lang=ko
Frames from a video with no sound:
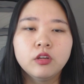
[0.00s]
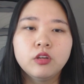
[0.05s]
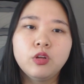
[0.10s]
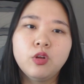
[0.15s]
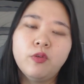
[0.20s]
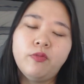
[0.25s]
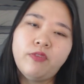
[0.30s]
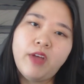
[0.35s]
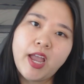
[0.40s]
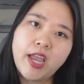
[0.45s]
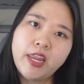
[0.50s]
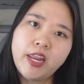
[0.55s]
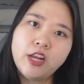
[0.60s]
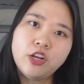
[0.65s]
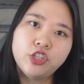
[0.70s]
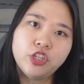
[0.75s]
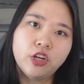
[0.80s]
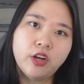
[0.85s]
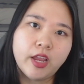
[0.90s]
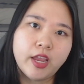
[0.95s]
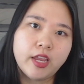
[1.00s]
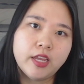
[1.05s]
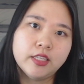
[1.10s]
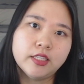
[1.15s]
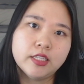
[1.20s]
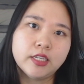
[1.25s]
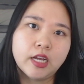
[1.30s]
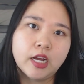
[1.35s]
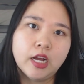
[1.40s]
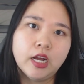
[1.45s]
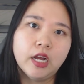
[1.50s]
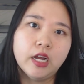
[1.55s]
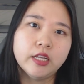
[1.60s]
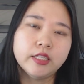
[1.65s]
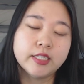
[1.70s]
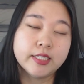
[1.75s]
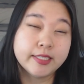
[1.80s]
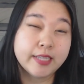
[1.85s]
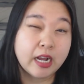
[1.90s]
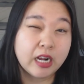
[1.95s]
그리고 파이낸셜 에이드가
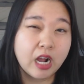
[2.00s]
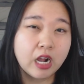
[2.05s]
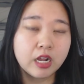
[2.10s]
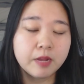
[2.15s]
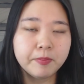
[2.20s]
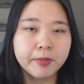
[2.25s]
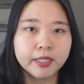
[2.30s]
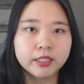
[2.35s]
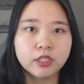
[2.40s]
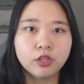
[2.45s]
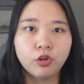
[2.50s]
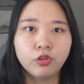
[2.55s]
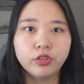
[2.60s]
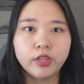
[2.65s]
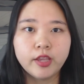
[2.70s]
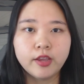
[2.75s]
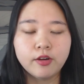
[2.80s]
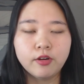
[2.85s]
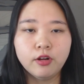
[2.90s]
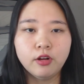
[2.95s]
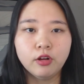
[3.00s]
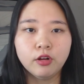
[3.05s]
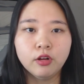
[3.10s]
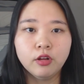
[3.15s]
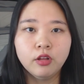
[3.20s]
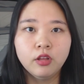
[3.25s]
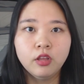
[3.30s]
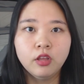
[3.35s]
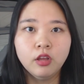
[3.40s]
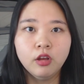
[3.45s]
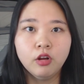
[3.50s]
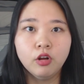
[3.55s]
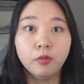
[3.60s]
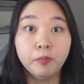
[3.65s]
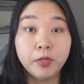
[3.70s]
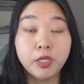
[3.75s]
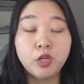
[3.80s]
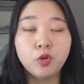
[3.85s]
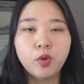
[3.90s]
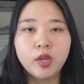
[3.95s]
이제 장학금 같은 건데요. 어,
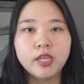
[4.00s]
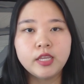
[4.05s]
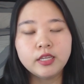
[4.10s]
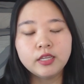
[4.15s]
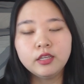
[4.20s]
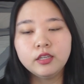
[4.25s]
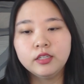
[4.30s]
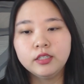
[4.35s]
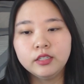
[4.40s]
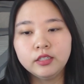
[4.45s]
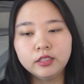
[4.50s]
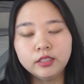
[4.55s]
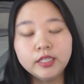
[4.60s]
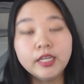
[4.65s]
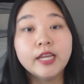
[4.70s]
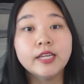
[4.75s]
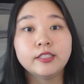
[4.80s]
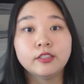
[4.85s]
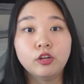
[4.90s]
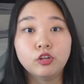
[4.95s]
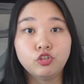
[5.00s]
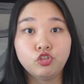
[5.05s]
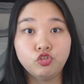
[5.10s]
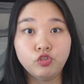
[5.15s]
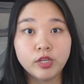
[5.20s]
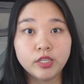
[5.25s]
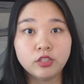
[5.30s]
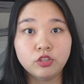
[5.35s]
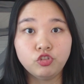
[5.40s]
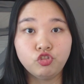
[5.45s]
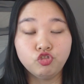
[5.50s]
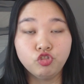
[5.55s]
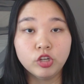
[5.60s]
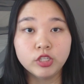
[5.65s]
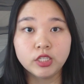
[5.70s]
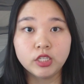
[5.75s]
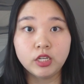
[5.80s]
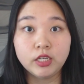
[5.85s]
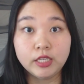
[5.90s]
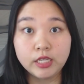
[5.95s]
필요에 의해서 주,
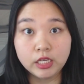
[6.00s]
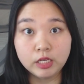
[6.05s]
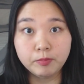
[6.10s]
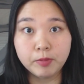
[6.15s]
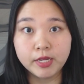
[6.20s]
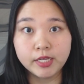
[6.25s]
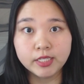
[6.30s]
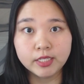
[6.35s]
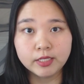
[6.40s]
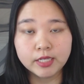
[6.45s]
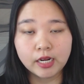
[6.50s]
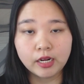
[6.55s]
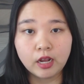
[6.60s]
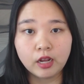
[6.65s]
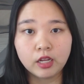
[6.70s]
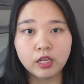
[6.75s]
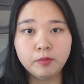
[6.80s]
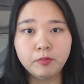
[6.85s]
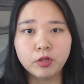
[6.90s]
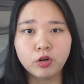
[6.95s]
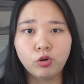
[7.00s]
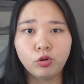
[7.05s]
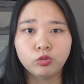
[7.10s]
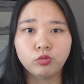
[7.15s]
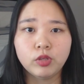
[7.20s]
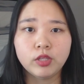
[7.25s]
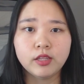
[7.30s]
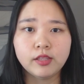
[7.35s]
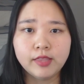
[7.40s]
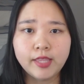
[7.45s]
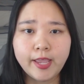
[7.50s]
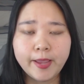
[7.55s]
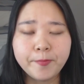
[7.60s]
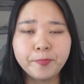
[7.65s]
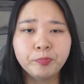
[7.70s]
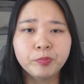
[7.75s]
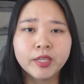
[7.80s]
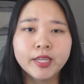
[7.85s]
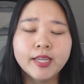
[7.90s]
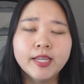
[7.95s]
주어지는 need based 장학금 이런 것도 있는데
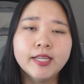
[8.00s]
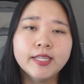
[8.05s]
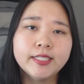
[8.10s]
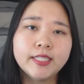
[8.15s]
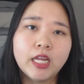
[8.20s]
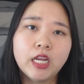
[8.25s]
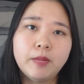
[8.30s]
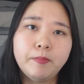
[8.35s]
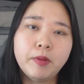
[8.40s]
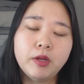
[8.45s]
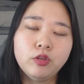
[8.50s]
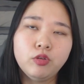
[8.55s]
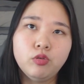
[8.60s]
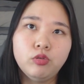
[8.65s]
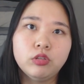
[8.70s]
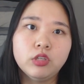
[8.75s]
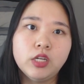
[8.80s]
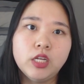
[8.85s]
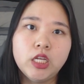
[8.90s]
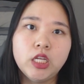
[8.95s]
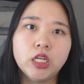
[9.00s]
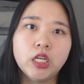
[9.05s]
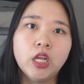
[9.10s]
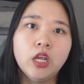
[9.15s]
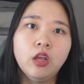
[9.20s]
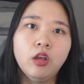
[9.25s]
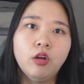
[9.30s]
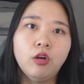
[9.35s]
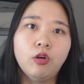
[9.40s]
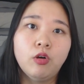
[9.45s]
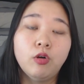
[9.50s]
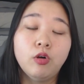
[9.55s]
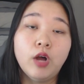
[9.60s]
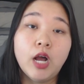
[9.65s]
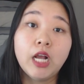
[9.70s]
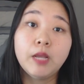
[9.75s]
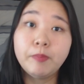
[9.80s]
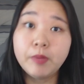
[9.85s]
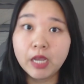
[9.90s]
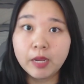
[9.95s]
사립 학교들은 어,
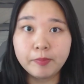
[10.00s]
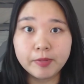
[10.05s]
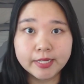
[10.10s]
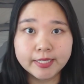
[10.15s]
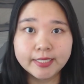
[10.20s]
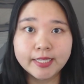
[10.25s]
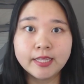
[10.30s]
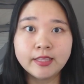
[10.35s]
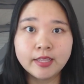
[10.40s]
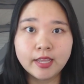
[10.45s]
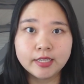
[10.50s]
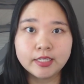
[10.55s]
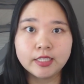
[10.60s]
학비가 비싼